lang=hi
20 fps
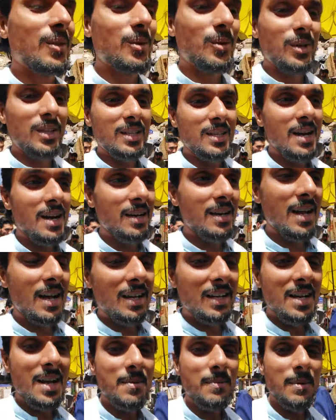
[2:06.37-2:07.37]
तो इतना
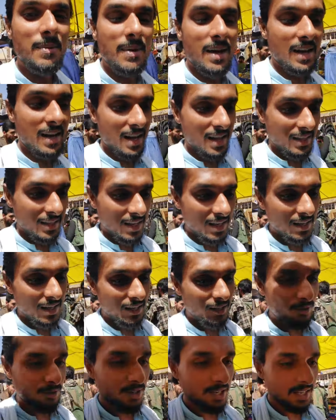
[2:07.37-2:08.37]
डर यहाँ पे फैला दिया
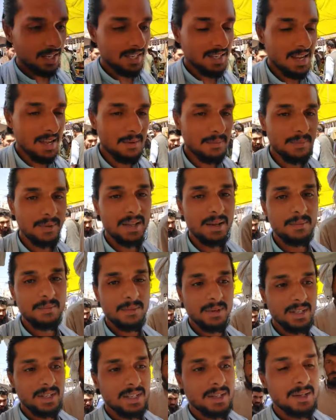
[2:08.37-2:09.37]
ना इन्होंने कि यहाँ पे अब
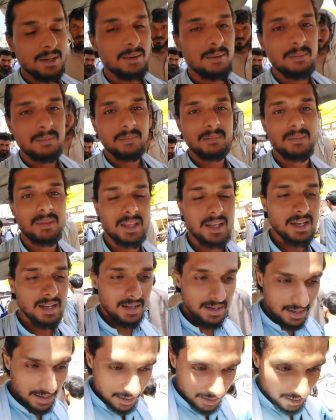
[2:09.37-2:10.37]

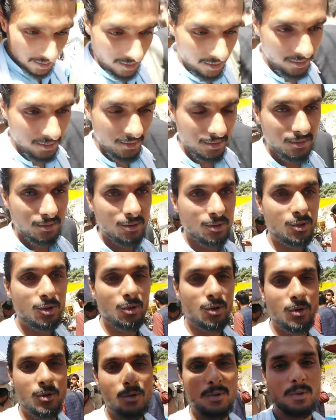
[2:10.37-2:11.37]
आ,
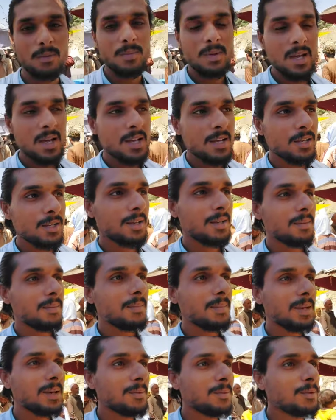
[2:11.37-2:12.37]
जो
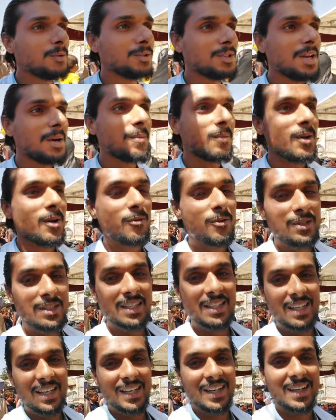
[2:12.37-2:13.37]
मेरे मुंह से अब
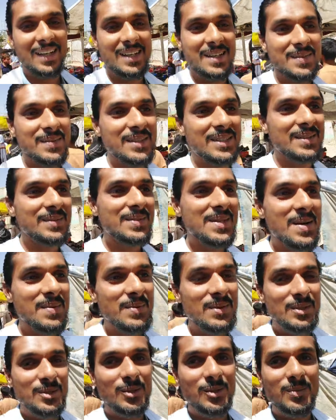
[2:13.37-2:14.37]
लफज ही नहीं निकल रहे मतलब यहाँ
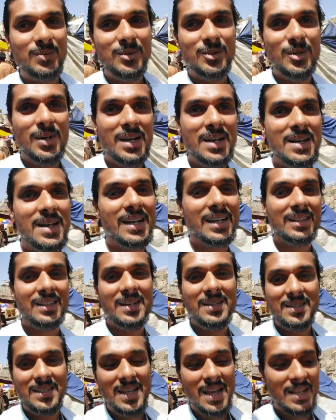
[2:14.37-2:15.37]
पे जुर्म जो है ना एक
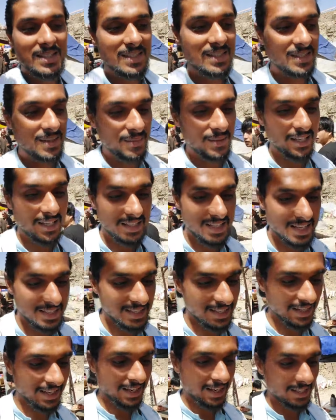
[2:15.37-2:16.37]
तरह से ऐसे समझ लें
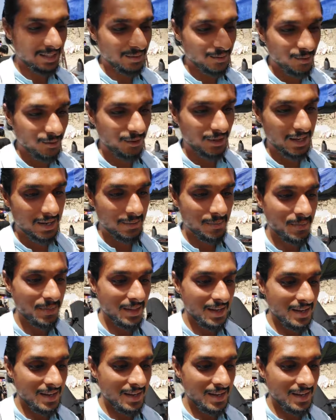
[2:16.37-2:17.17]
जैसे ख़त्म हो गया